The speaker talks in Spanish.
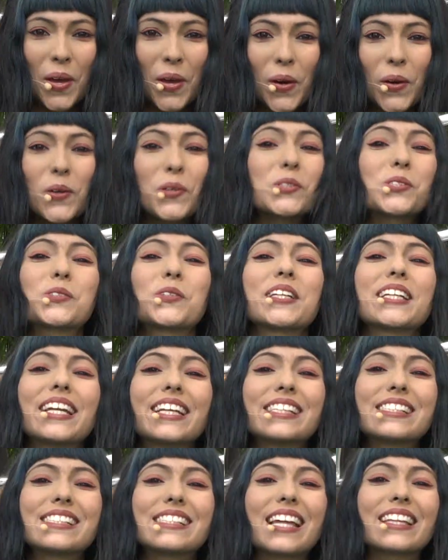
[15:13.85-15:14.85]
Justo en
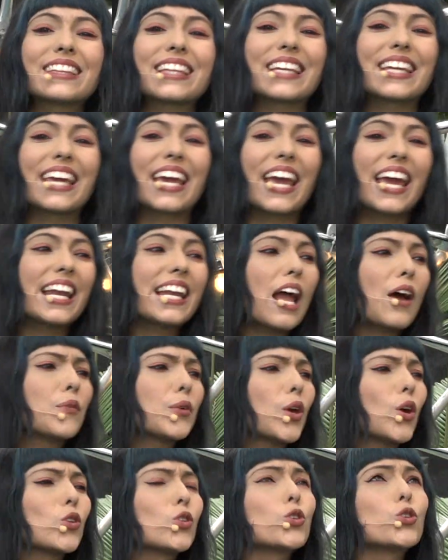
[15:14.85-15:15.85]
el instante que él la
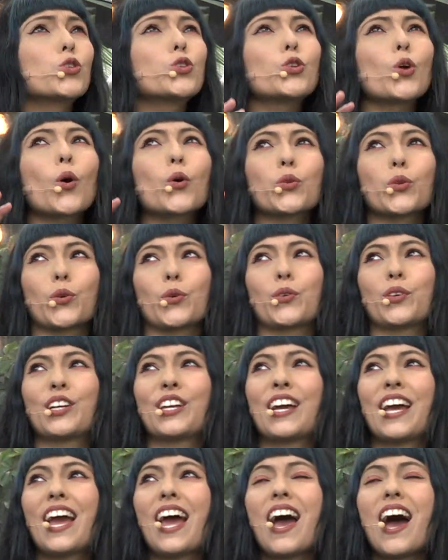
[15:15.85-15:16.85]
vio todo,
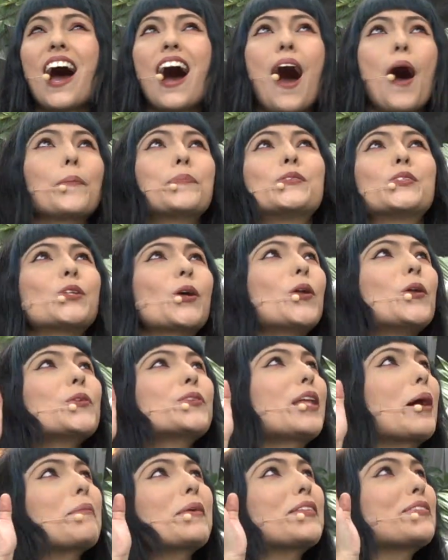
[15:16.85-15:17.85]

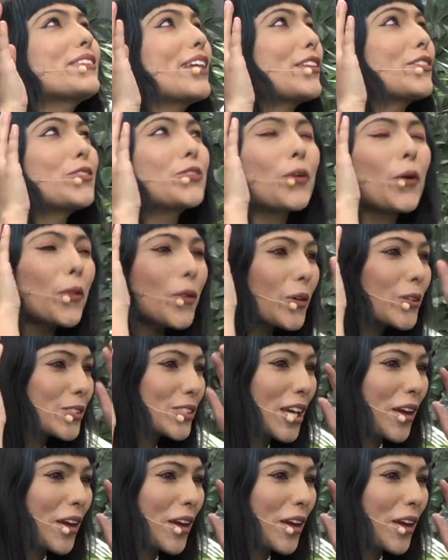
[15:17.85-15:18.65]
absolutamente todo se